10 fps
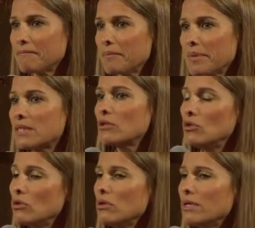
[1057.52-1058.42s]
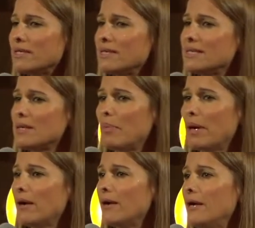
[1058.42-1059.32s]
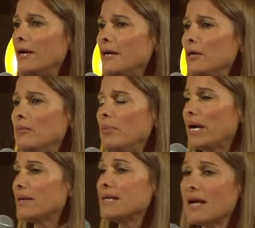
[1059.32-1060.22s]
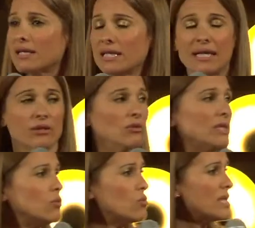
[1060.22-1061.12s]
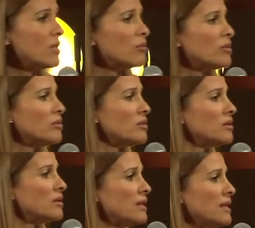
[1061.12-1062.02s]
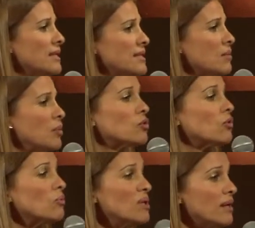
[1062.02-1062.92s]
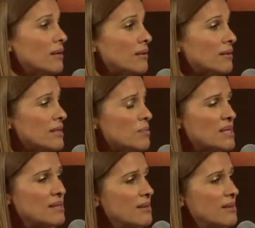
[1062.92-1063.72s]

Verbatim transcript: Parce que Dieu, c'est pas par hasard qu'il a donné tous ces commandements. C'est pourtant bien c'est parce qu'il